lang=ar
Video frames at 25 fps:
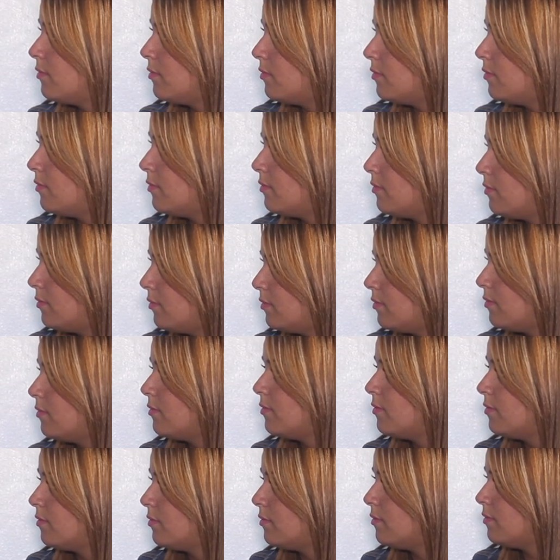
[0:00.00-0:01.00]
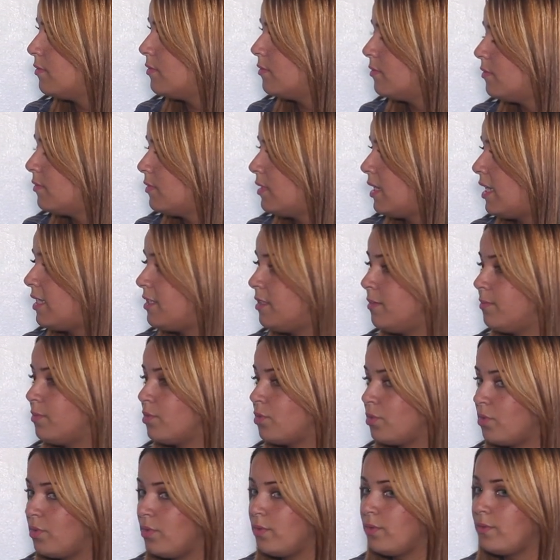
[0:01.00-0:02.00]
لا والو كذب عليك
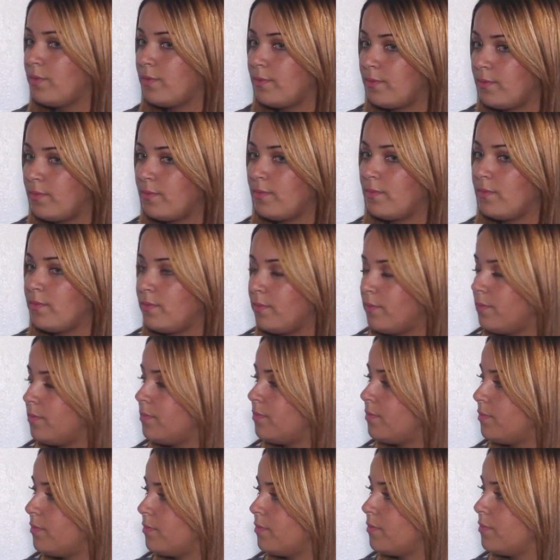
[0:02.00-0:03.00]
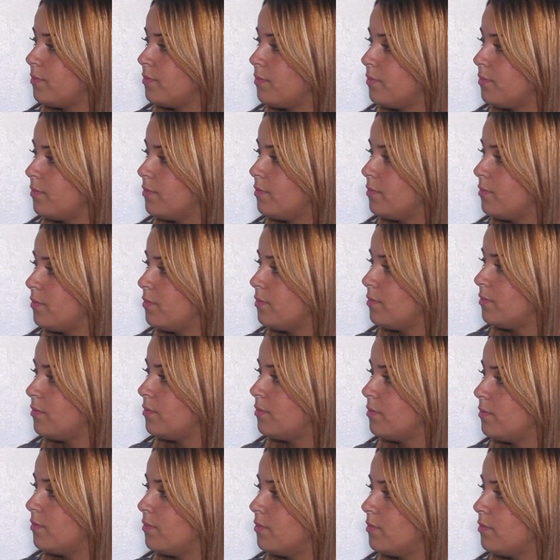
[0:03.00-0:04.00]
كاذب اكثريه شوفي اكثريه
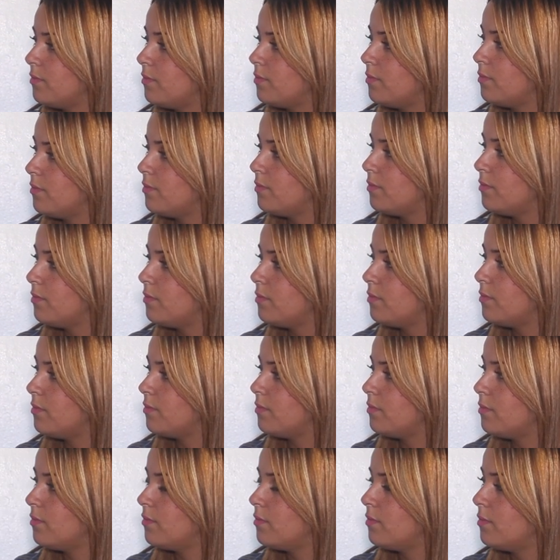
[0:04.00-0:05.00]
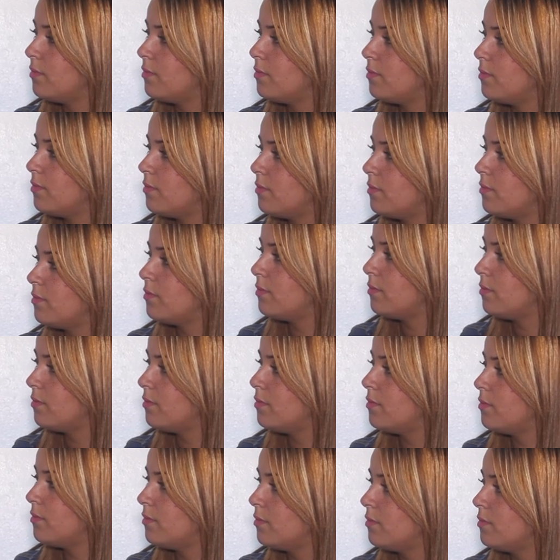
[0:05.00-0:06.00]
كتمشي عنده اكثريه الا كان راجل
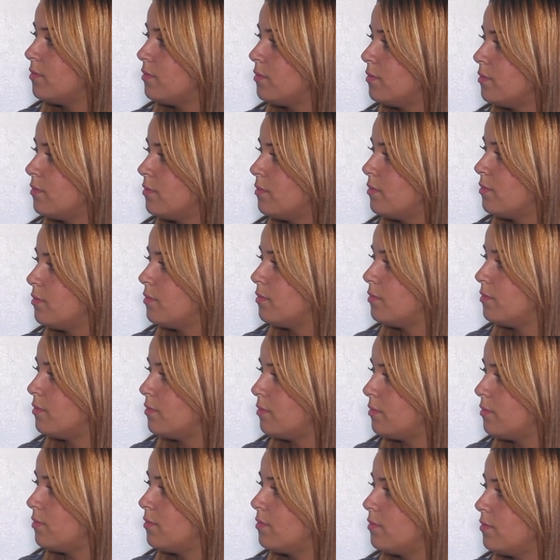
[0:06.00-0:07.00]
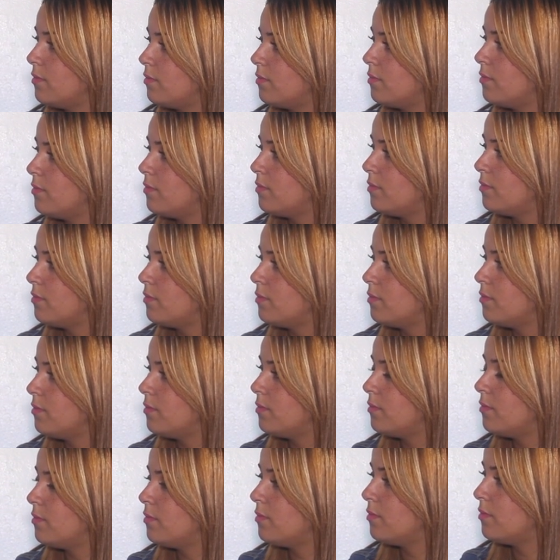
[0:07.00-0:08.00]
كيطمع فيك كذب
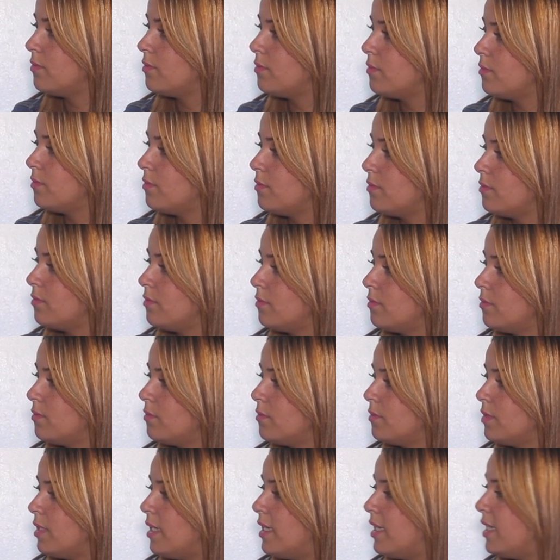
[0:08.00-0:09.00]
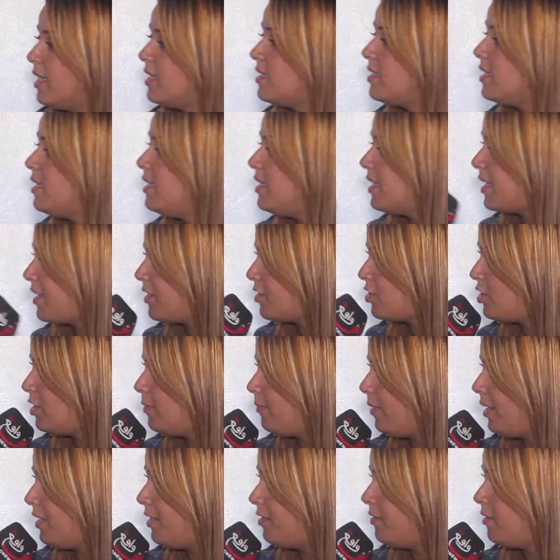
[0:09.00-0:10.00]
عليك كاذب قلتي لي خرجتي
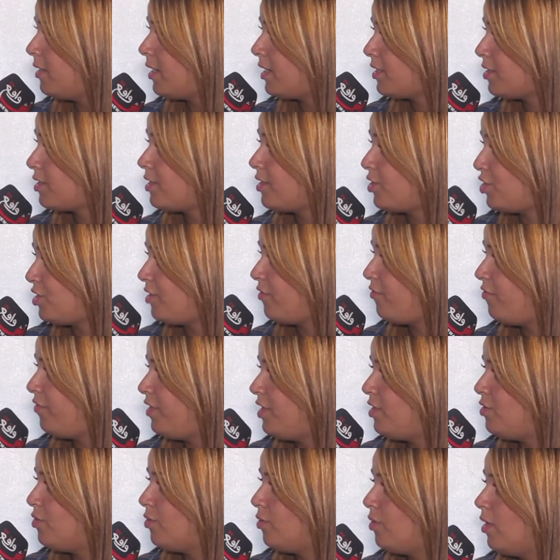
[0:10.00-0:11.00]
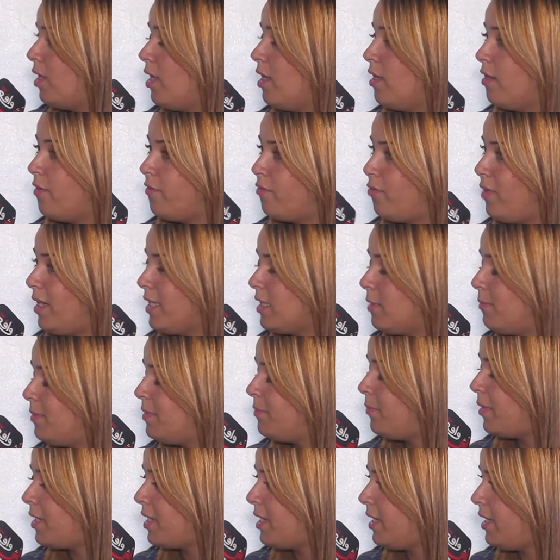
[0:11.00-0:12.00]
معنا خرجتي في فيديو في واحد
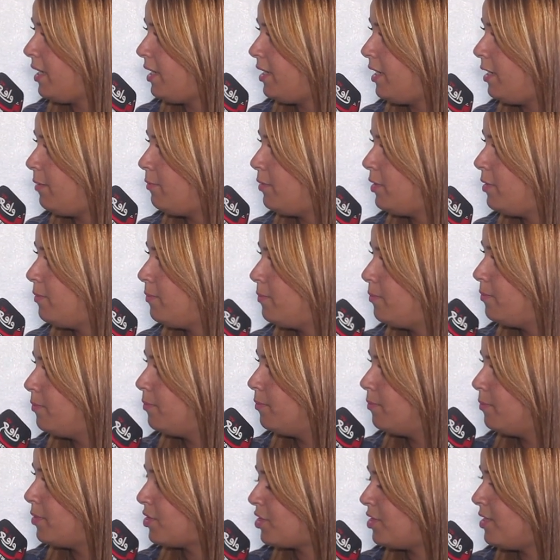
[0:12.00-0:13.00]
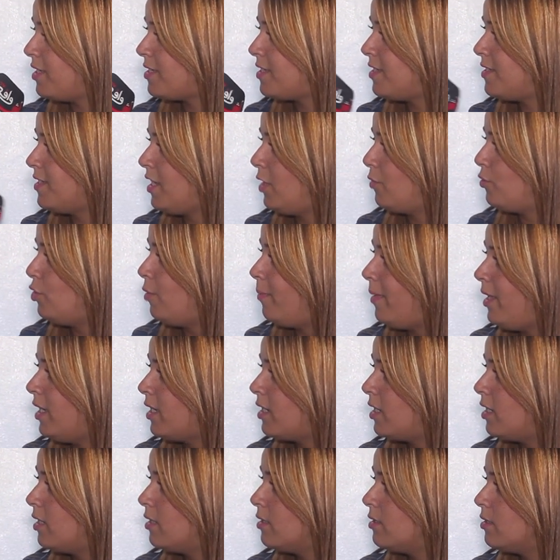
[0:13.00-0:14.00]
المنبر اعلامي آه، باش
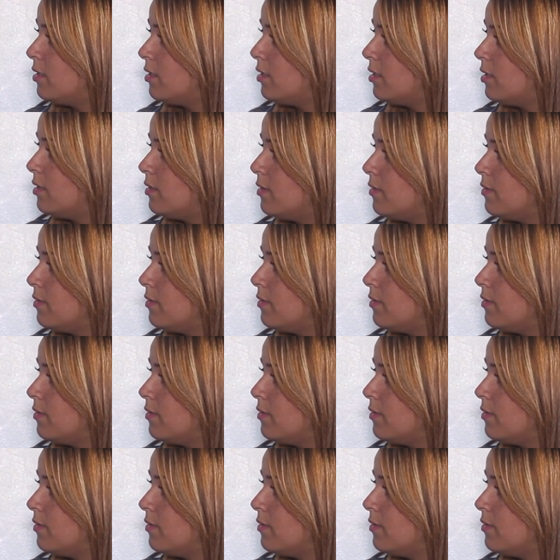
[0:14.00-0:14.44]
آه، تخرج